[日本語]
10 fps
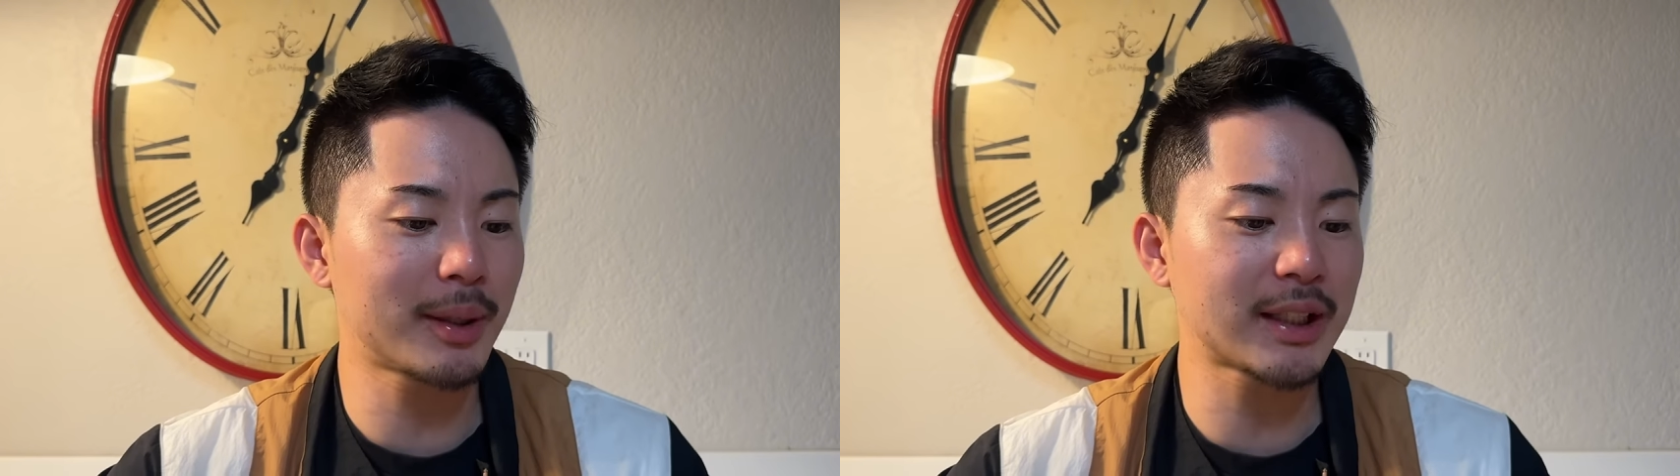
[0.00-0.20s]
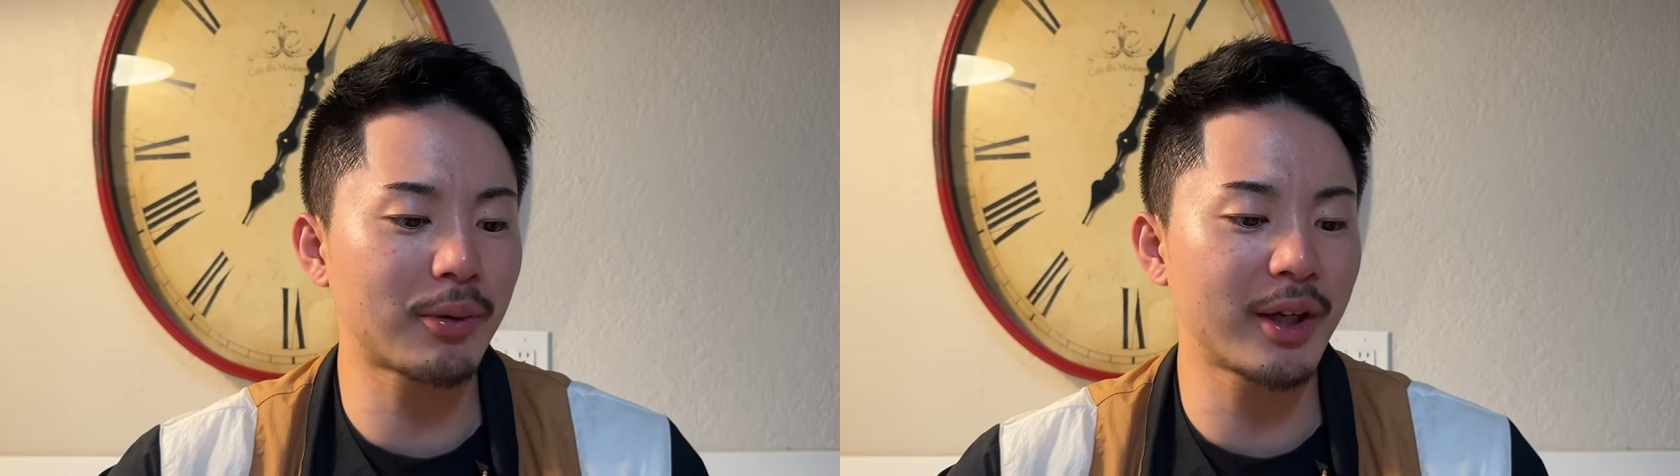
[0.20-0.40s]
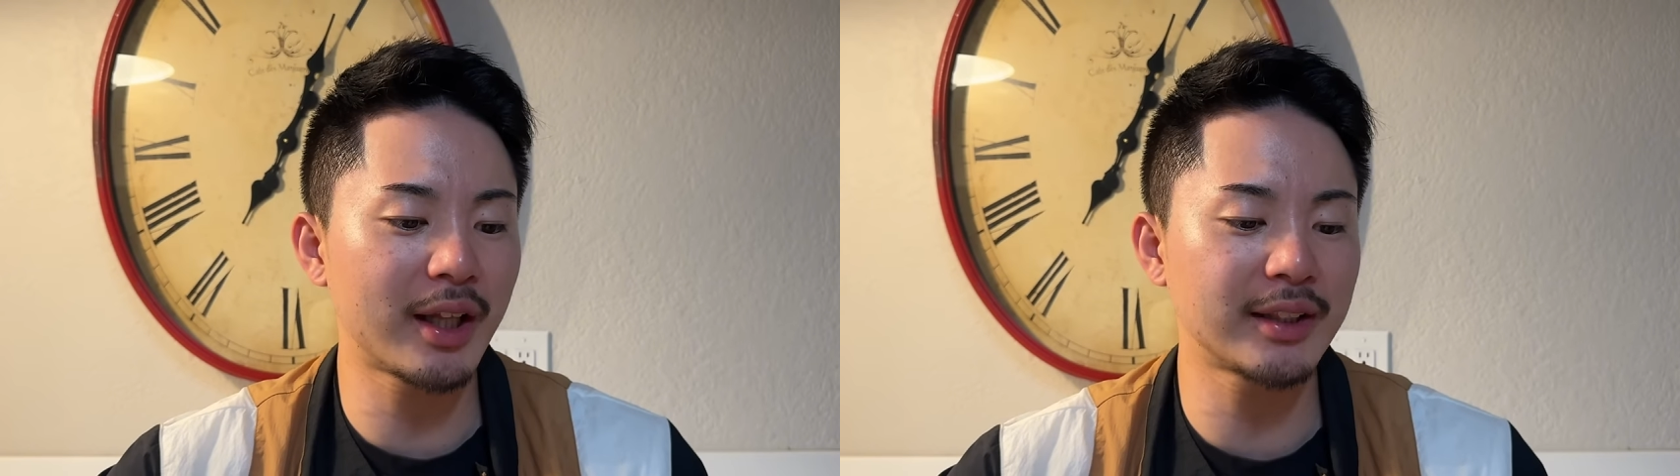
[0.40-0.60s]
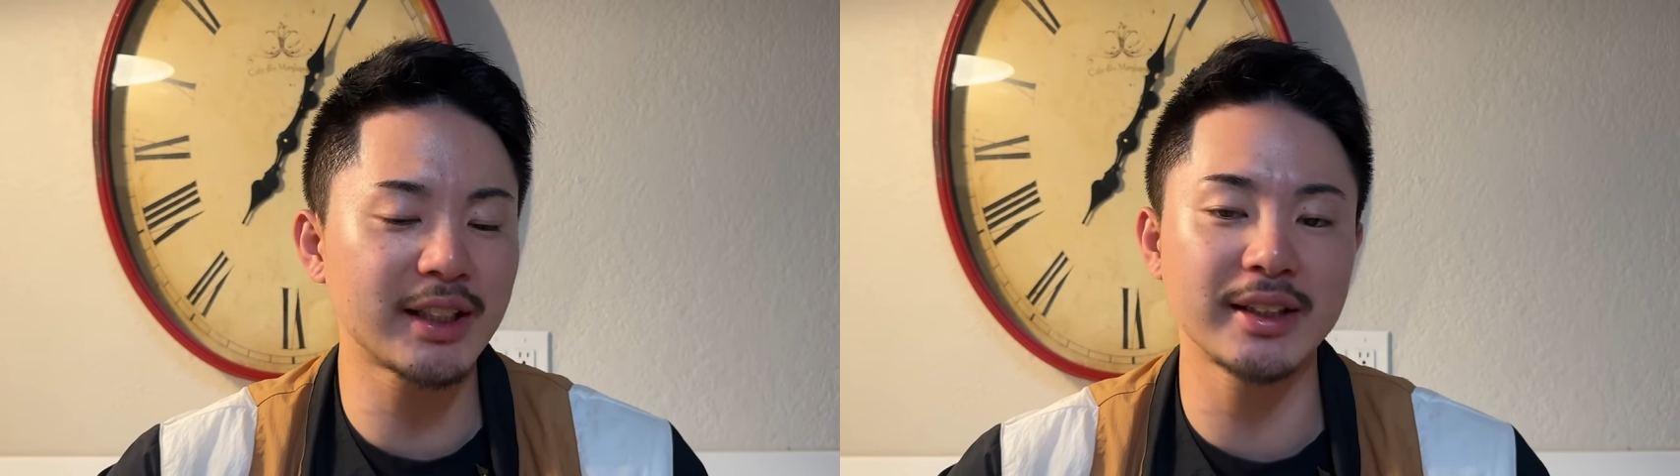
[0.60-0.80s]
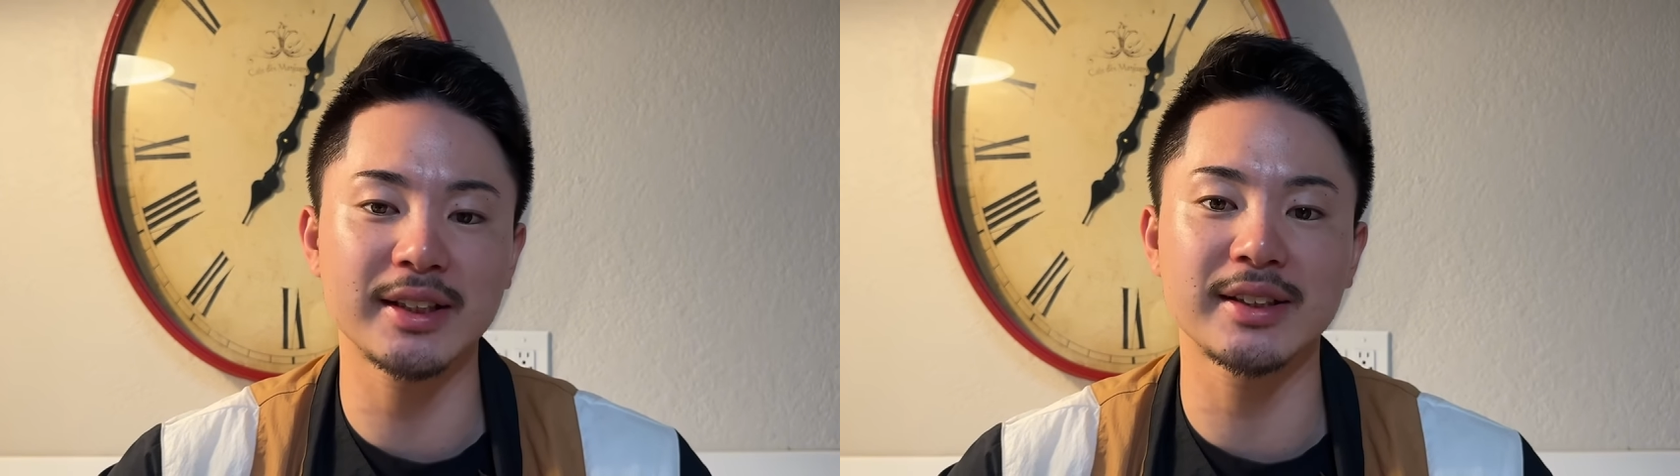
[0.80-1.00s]
またこれね、
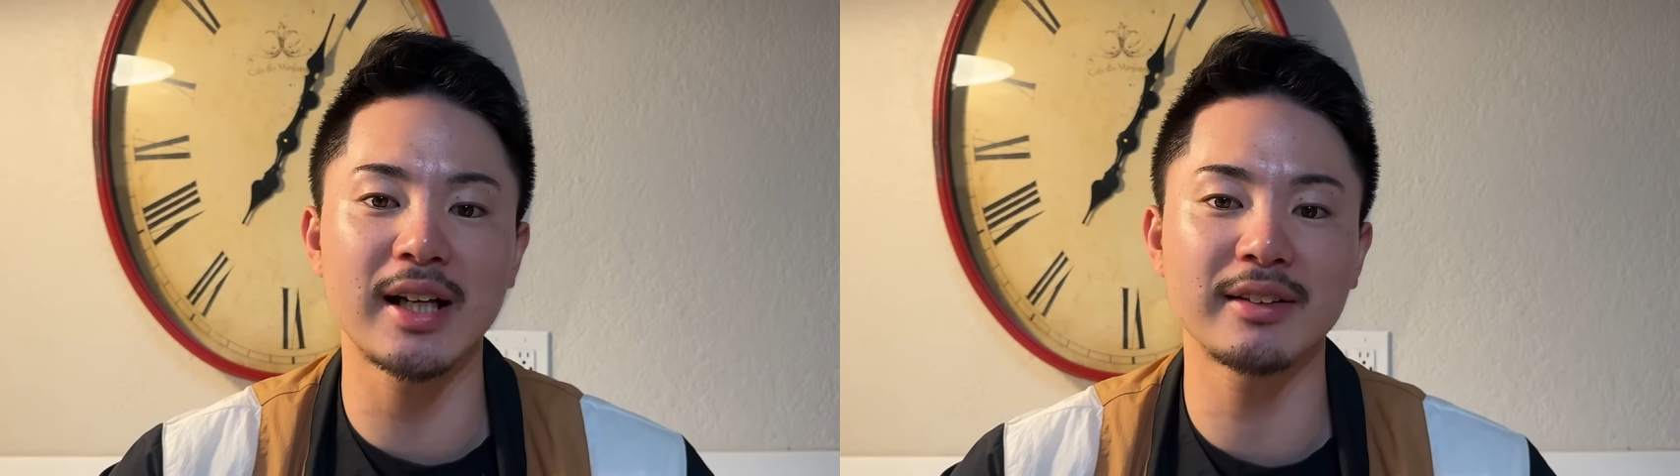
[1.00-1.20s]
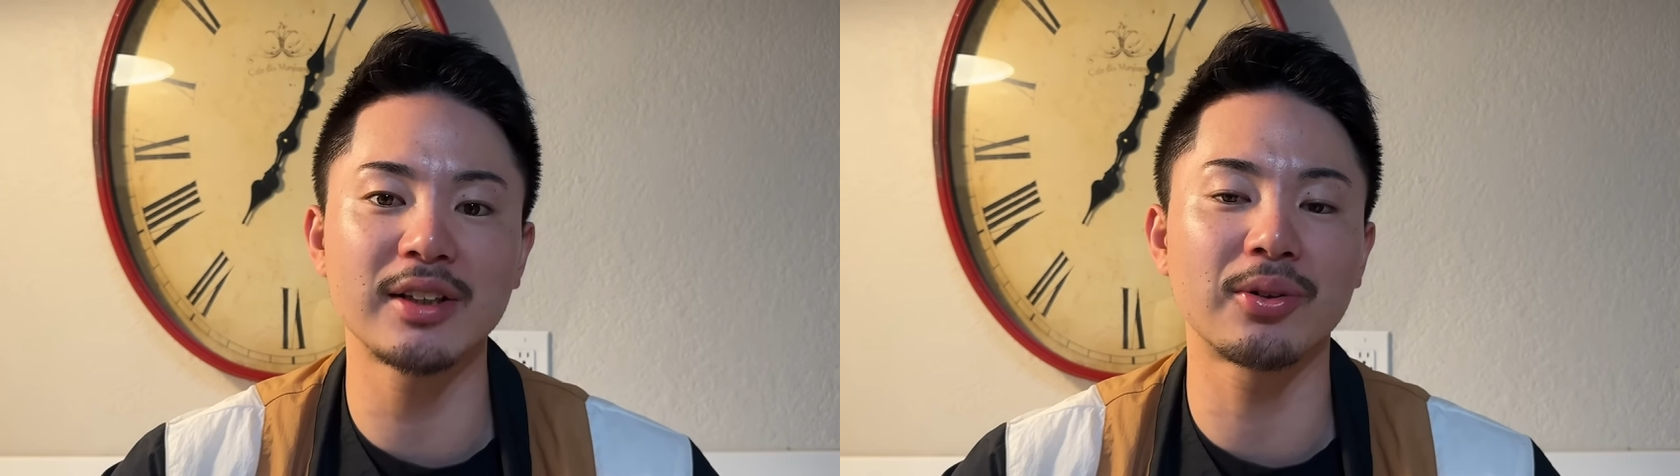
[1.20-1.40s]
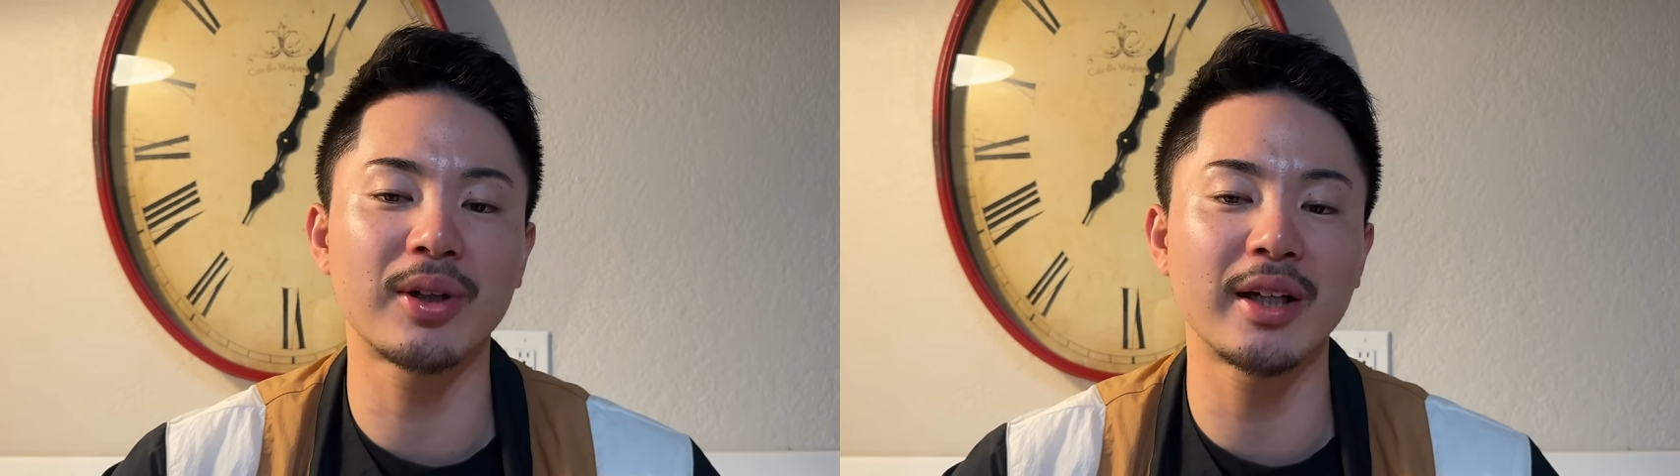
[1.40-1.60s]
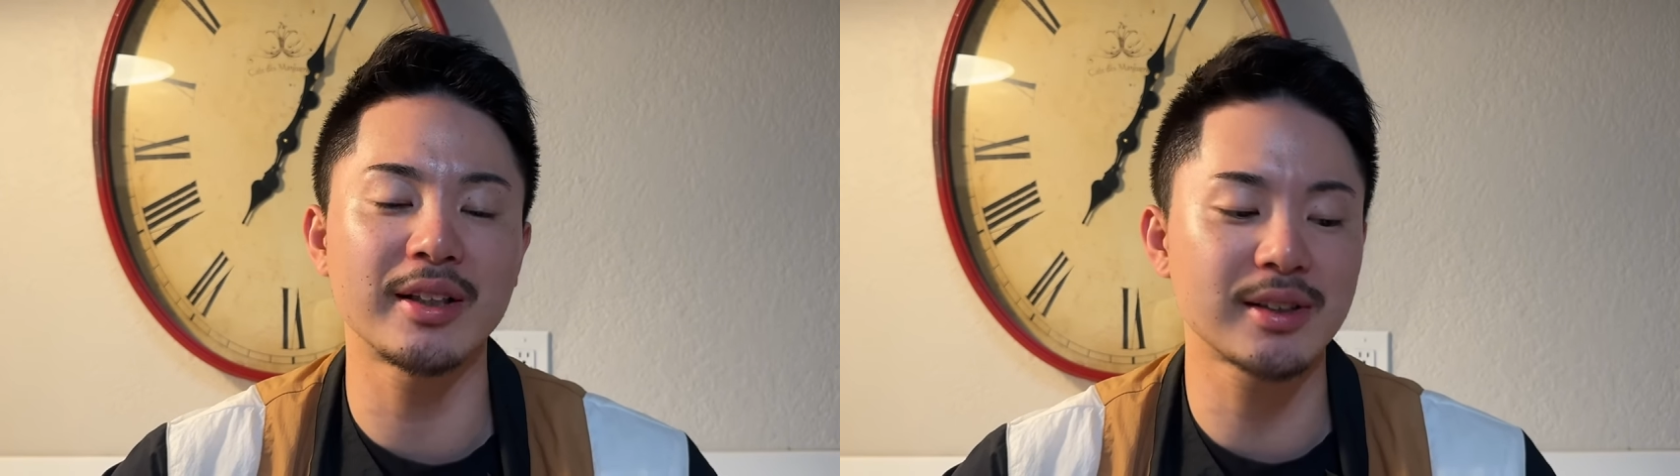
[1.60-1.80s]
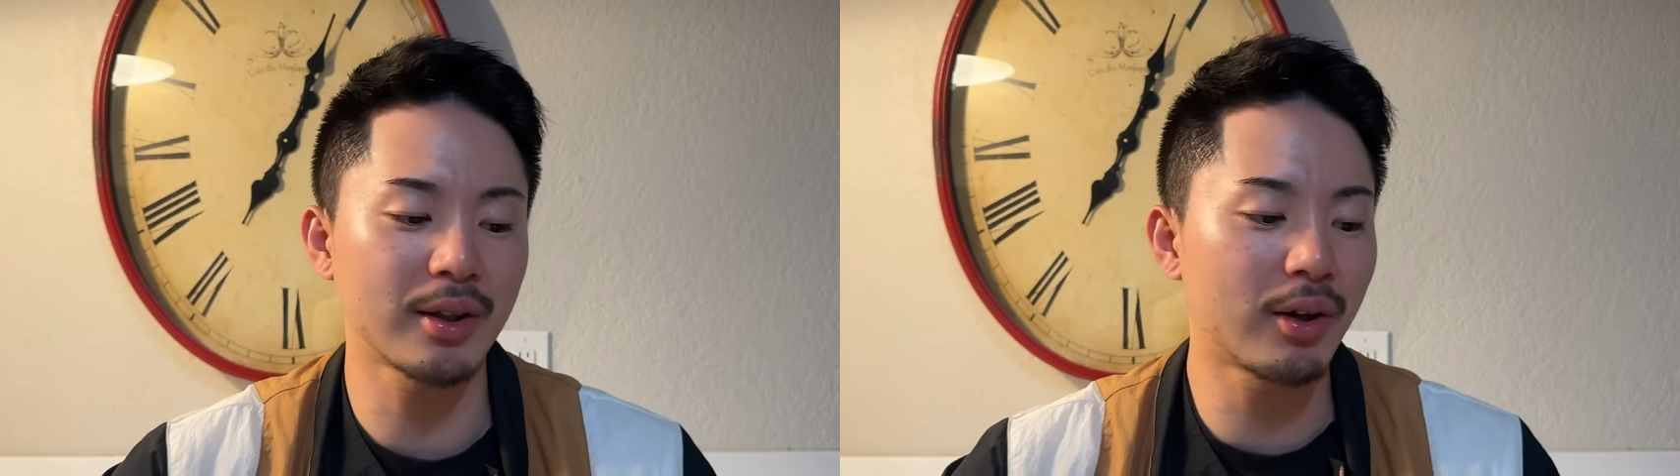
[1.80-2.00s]
ジャイアンツが3点取る回な
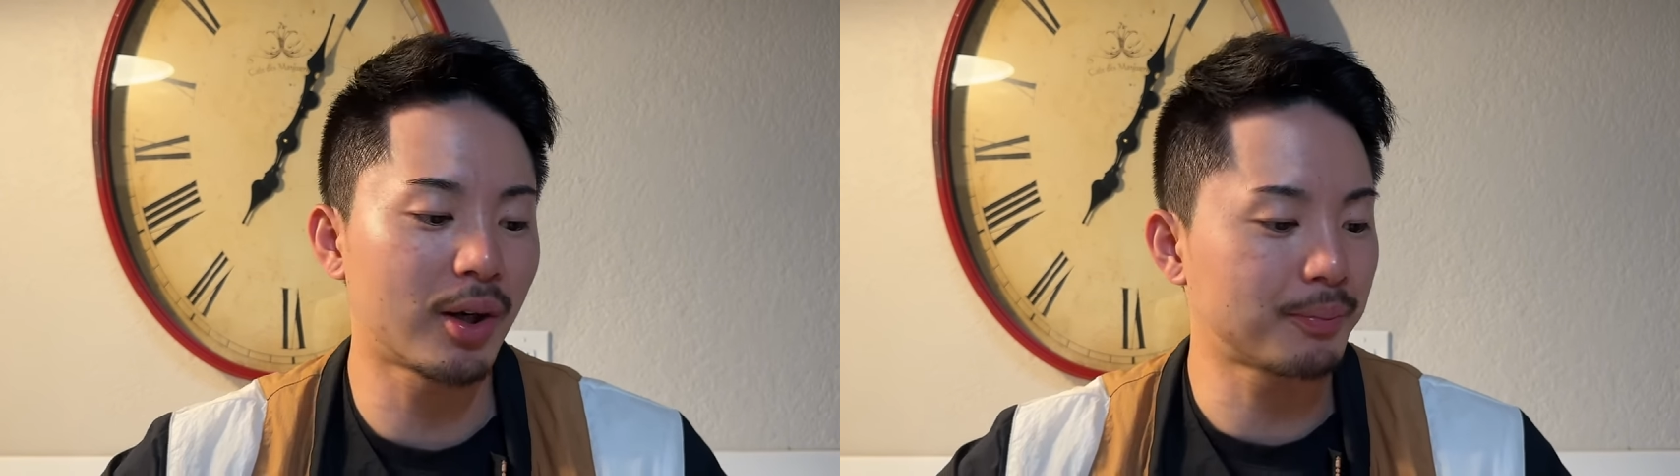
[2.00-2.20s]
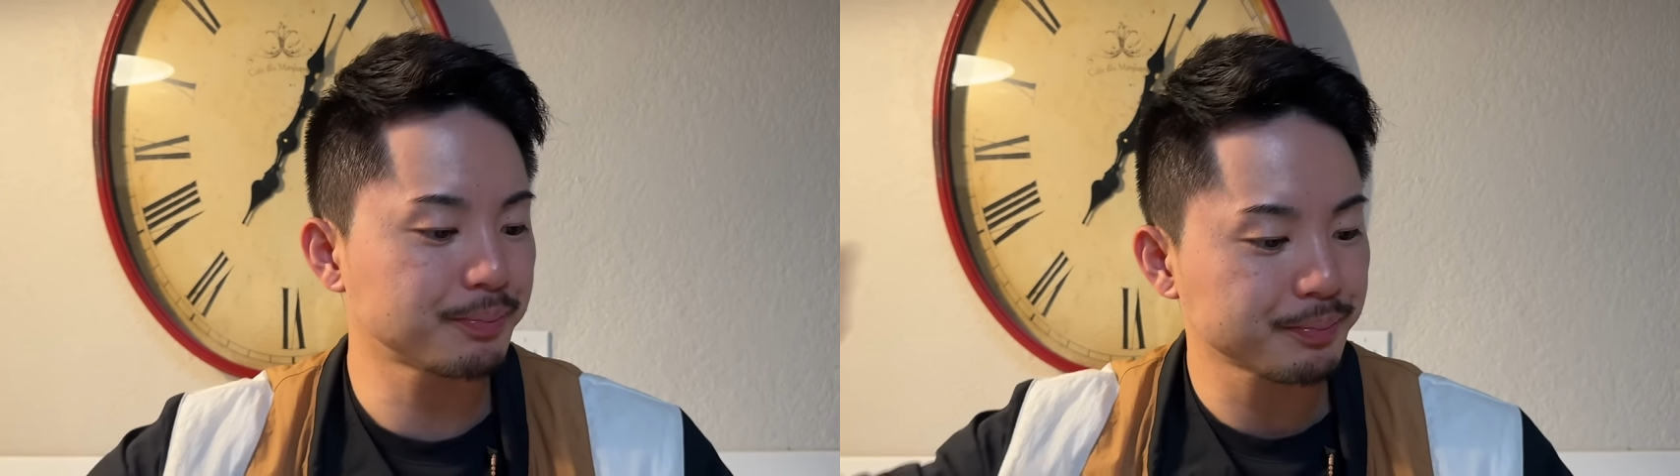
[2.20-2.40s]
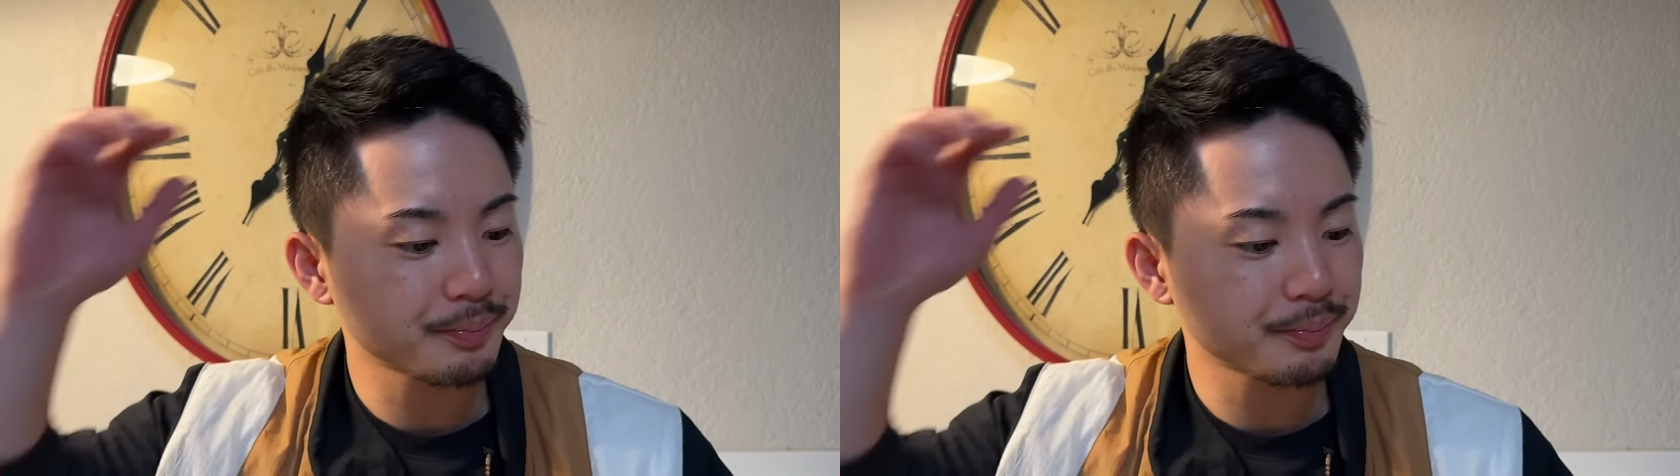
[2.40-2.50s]
んですけど、